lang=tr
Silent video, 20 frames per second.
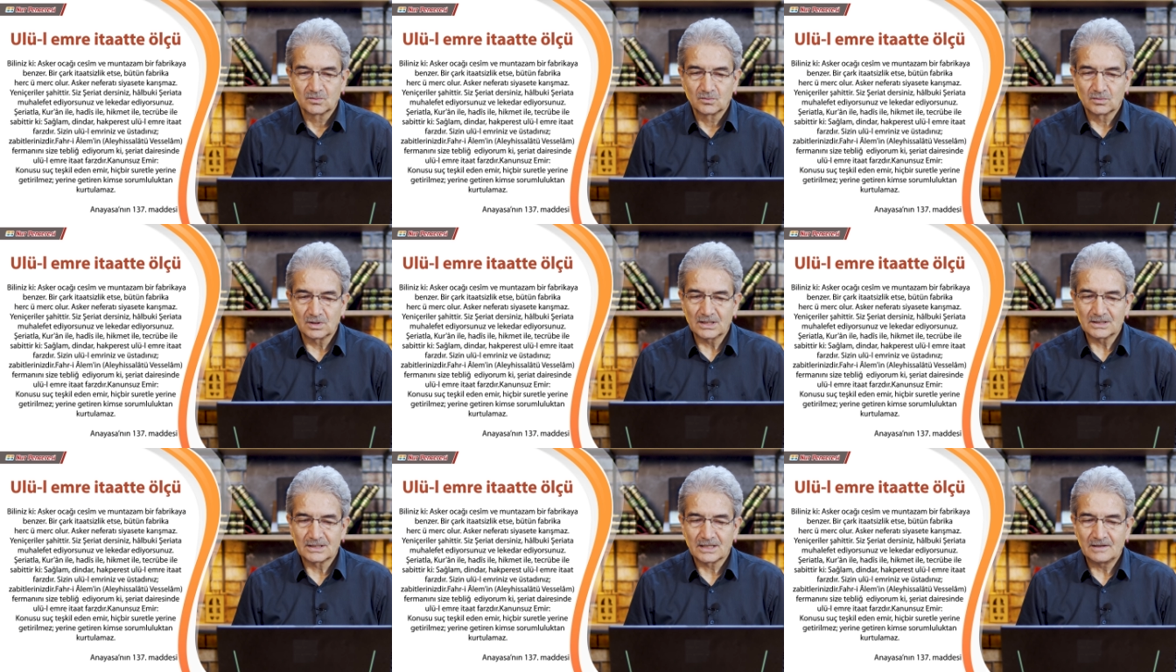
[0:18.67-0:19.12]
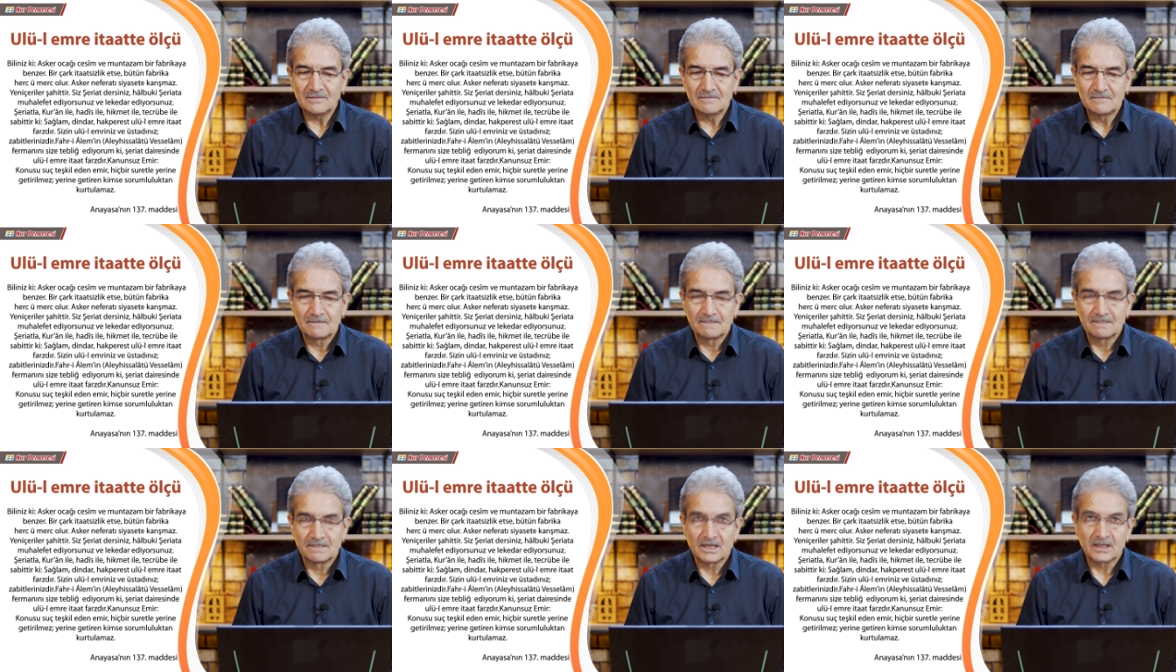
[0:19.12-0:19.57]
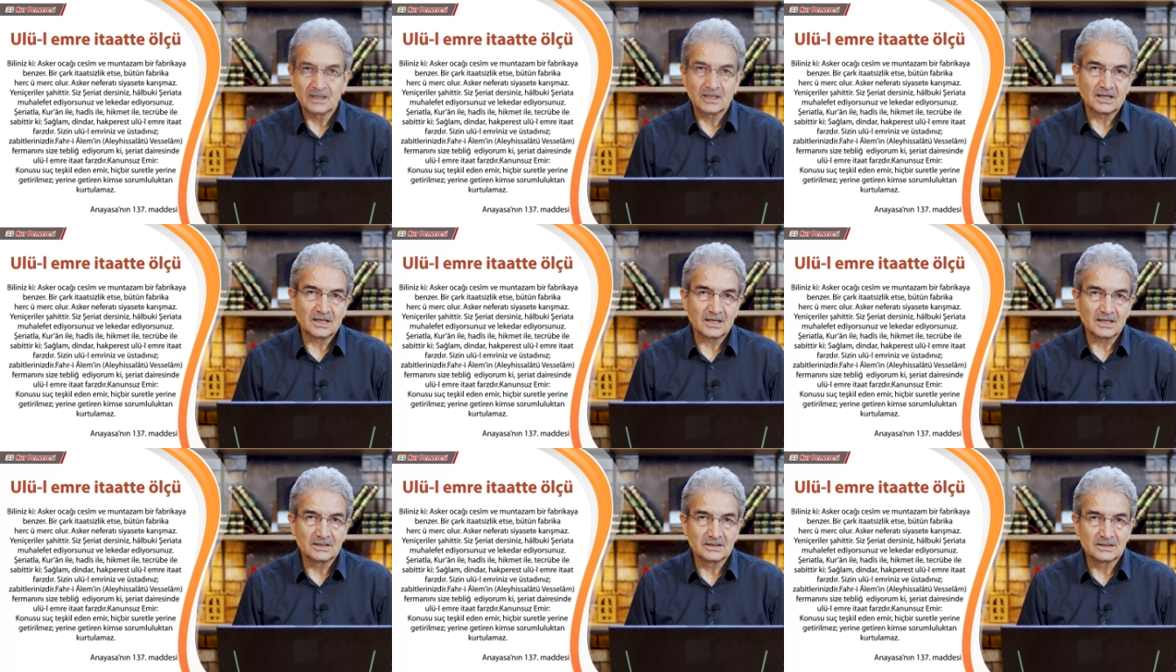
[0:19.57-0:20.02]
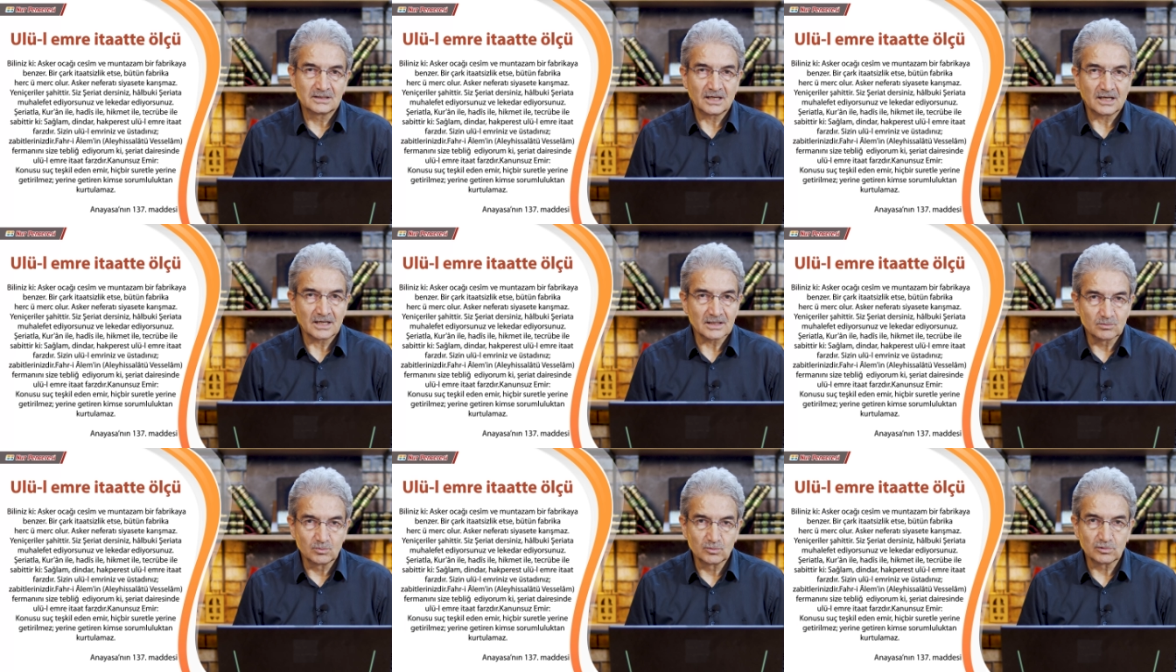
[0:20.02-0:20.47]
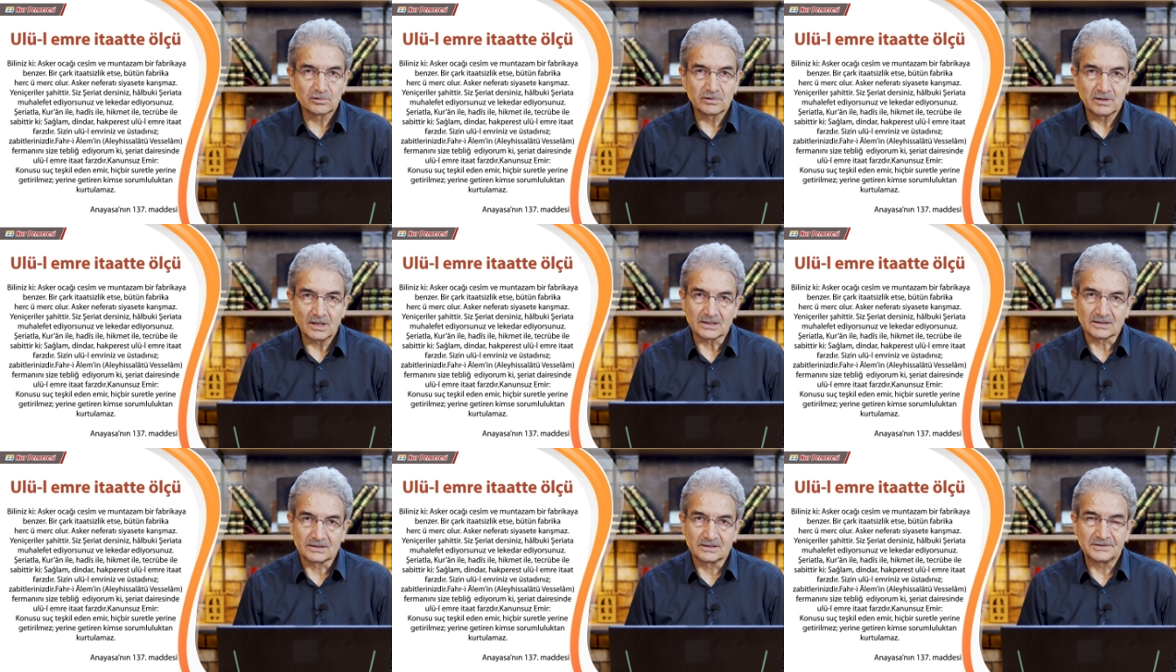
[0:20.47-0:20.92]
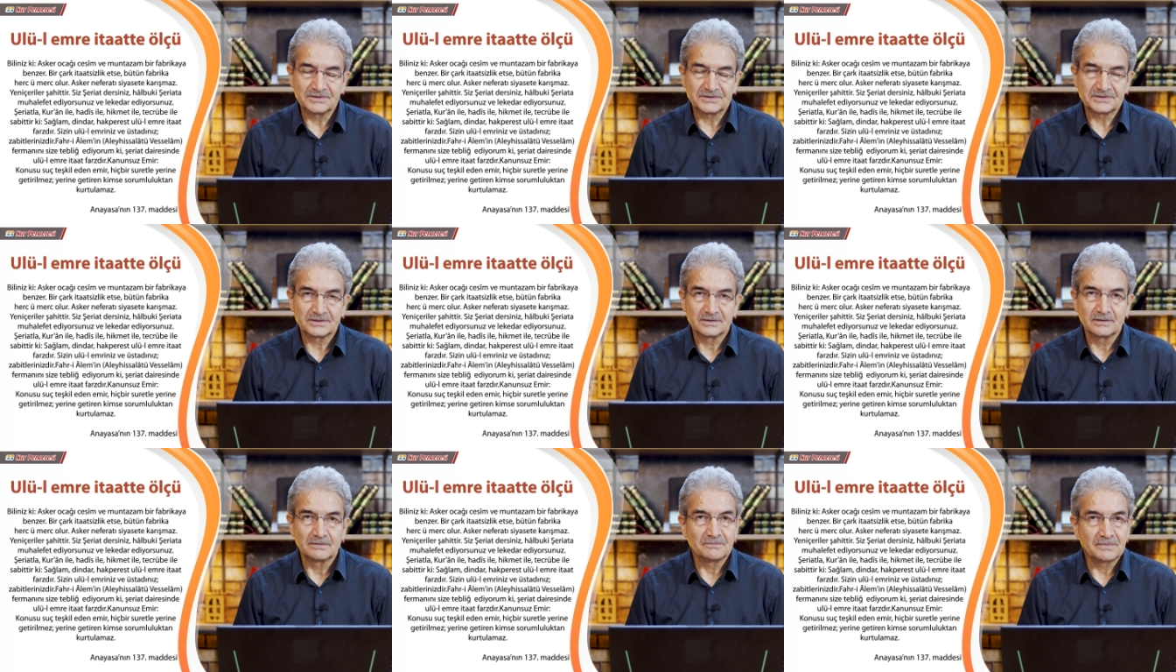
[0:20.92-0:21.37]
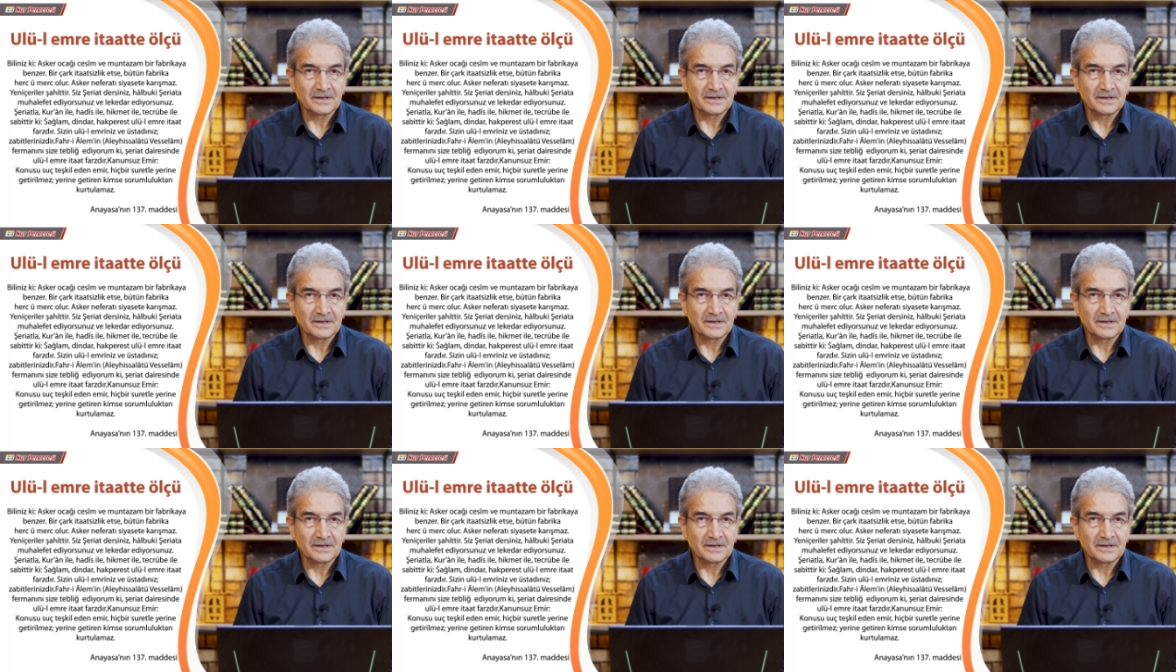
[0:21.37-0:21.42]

Burada Allah'a itaat mutlaktır,